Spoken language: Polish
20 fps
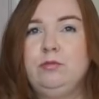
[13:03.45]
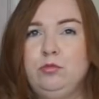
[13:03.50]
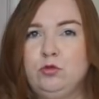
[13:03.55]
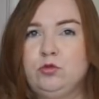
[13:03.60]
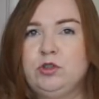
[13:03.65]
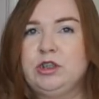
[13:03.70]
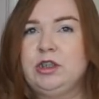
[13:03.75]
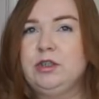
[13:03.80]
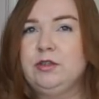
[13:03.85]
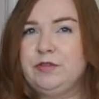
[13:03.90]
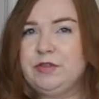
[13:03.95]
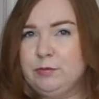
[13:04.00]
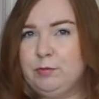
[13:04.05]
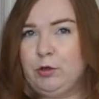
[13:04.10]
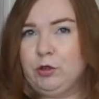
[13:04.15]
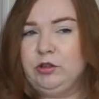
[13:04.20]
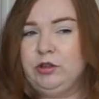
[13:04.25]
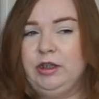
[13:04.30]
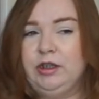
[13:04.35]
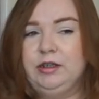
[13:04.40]
bluzki w
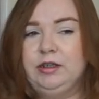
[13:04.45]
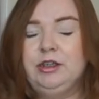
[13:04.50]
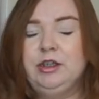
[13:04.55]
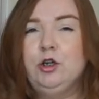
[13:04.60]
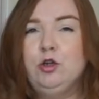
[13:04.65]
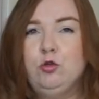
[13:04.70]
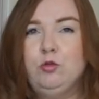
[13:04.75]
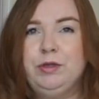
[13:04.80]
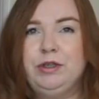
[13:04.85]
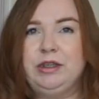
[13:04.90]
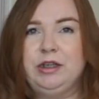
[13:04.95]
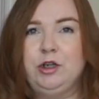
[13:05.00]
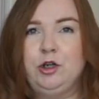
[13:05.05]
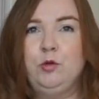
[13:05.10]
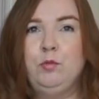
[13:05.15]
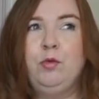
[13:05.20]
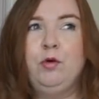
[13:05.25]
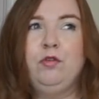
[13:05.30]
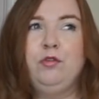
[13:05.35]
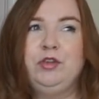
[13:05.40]
spodnie. Nie lubię
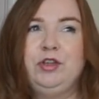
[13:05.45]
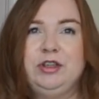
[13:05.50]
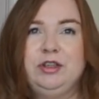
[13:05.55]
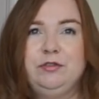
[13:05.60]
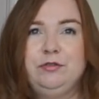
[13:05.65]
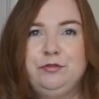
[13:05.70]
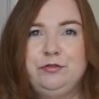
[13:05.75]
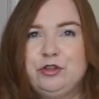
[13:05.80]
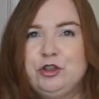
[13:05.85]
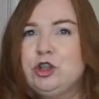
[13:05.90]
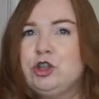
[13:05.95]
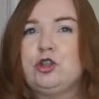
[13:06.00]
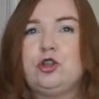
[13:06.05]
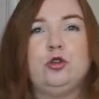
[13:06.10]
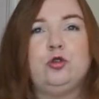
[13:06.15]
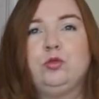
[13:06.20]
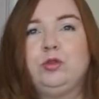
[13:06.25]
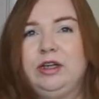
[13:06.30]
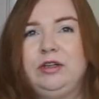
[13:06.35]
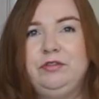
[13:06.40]
tego, bo wtedy
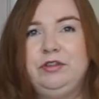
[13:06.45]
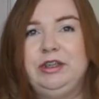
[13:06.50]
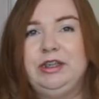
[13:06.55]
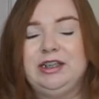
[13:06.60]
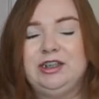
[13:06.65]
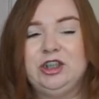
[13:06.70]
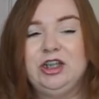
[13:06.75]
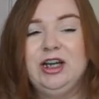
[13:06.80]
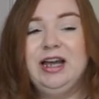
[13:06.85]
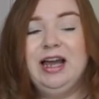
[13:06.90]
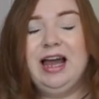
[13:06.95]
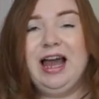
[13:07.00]
wszystko tutaj widać.